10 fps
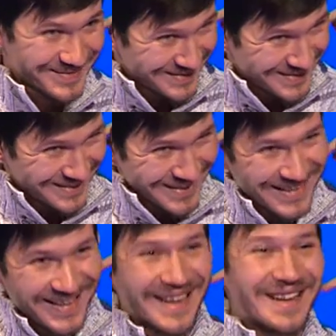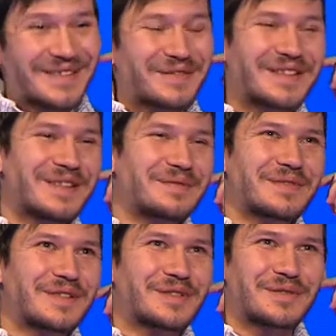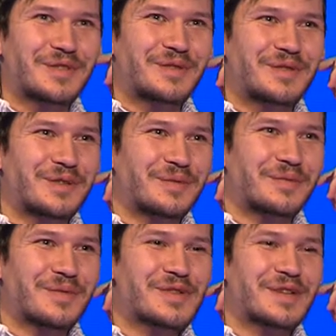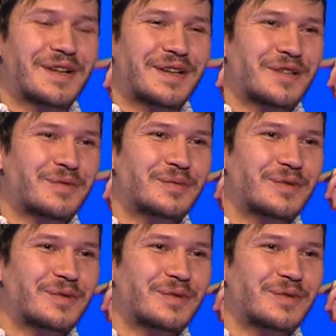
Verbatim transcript: Правда? Мы там э, вчетвером Небольшая музыкантами роль, да?